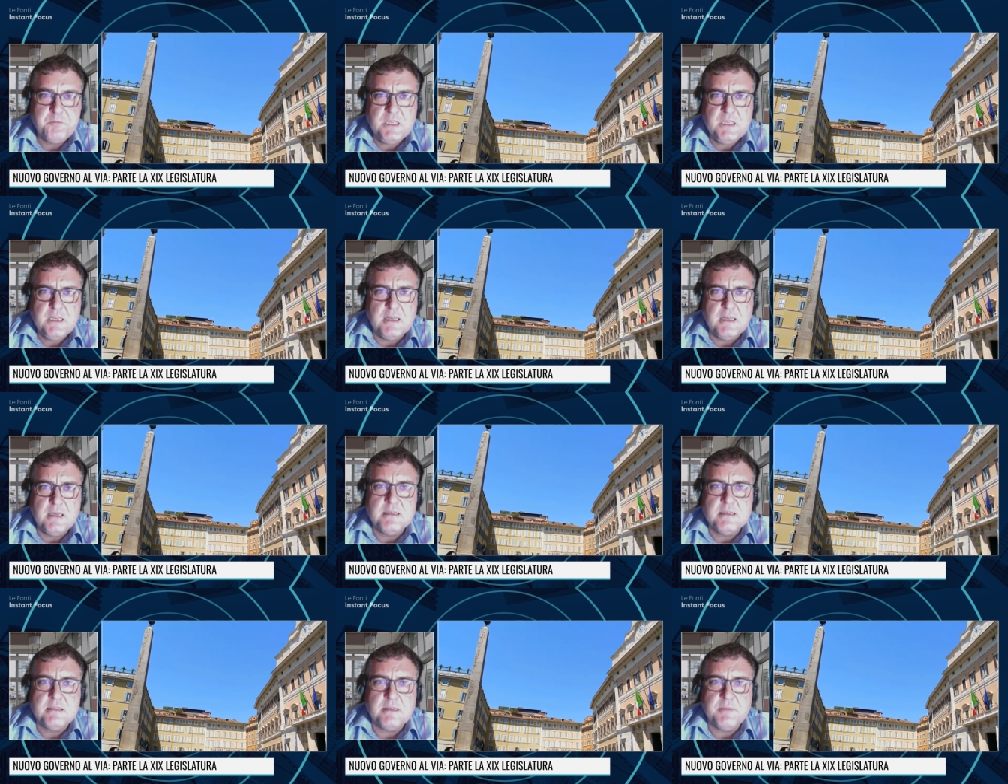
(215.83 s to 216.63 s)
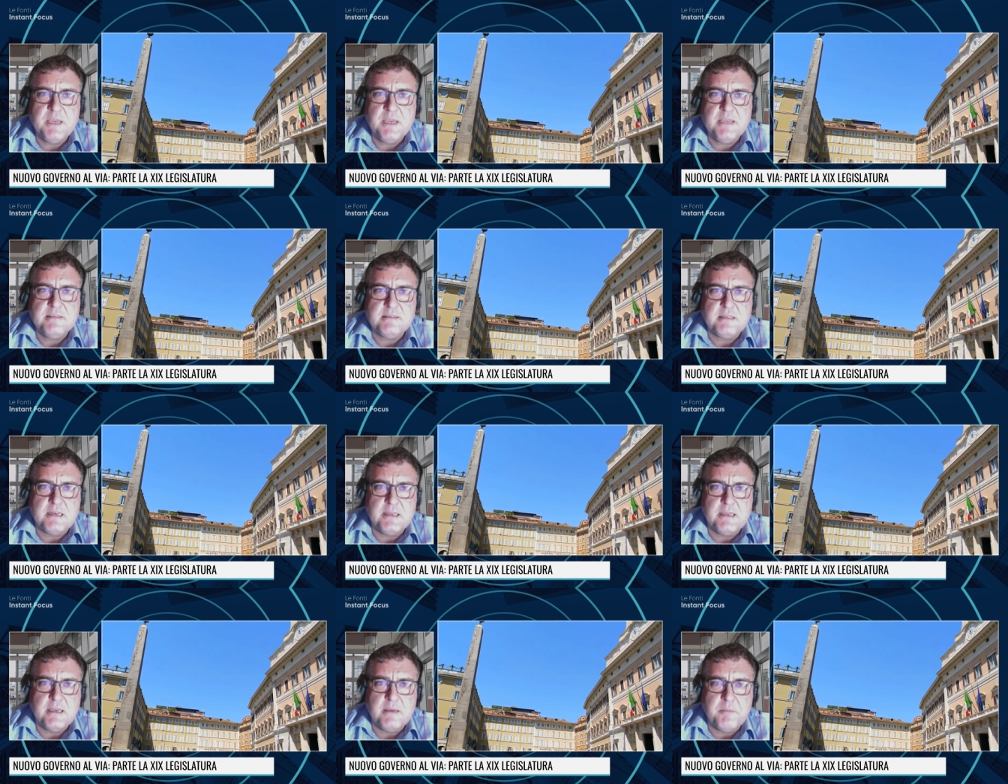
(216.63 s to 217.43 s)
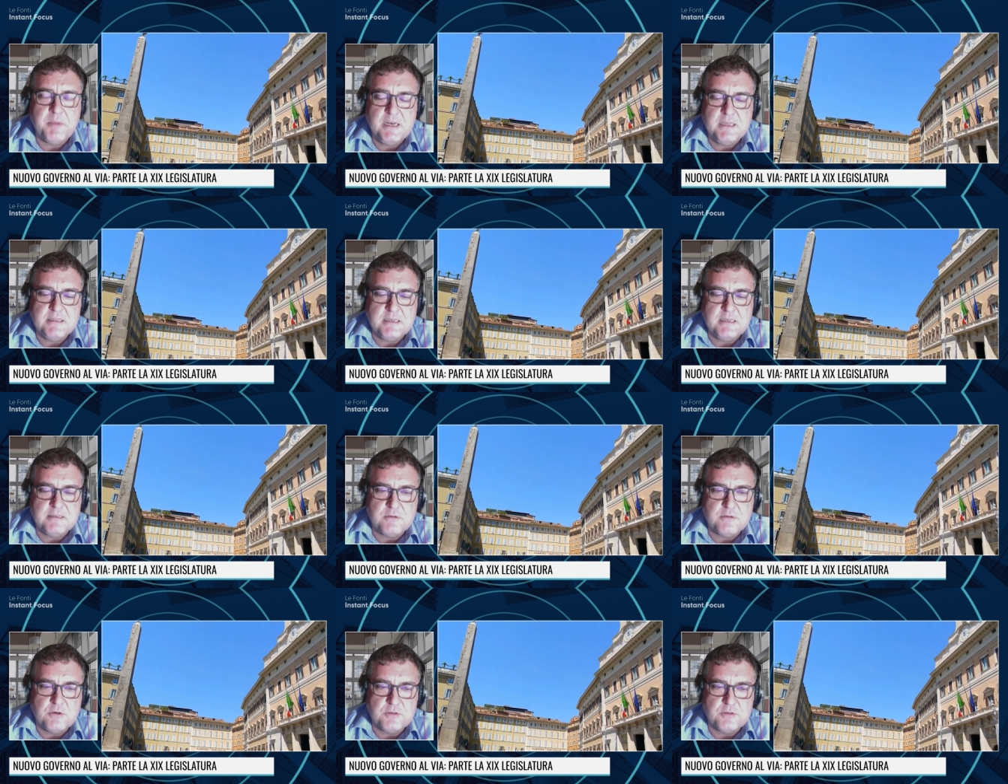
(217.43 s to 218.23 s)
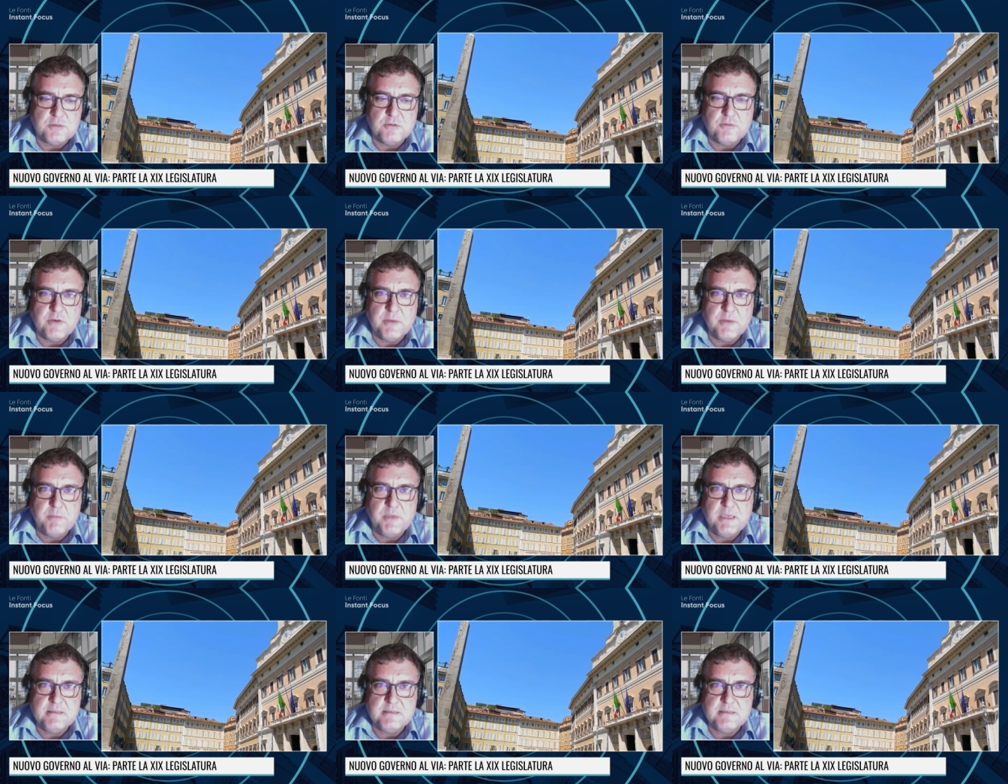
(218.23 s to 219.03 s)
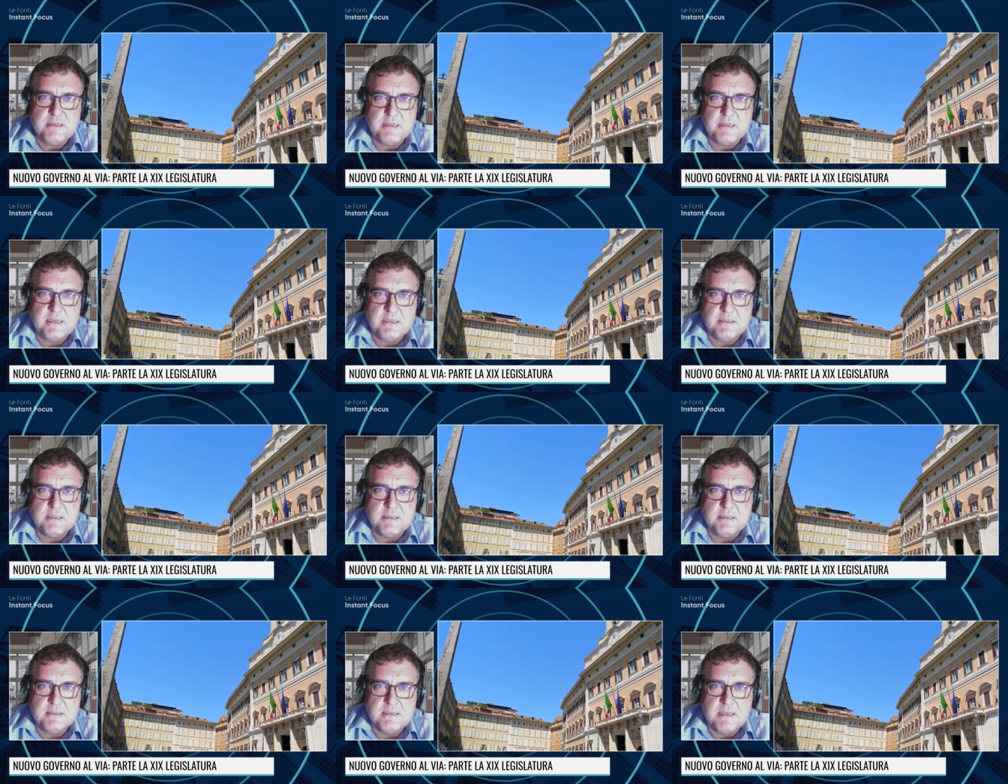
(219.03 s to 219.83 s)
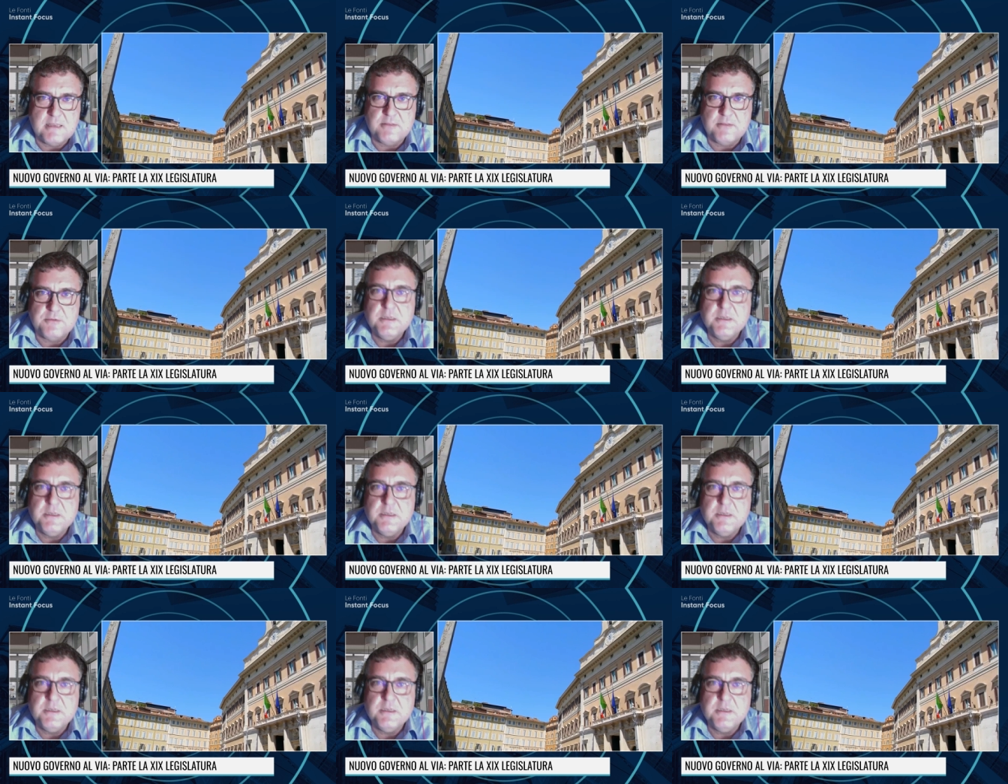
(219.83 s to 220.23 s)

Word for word: il trimestre appena trascorso dovrebbe essere caratterizzato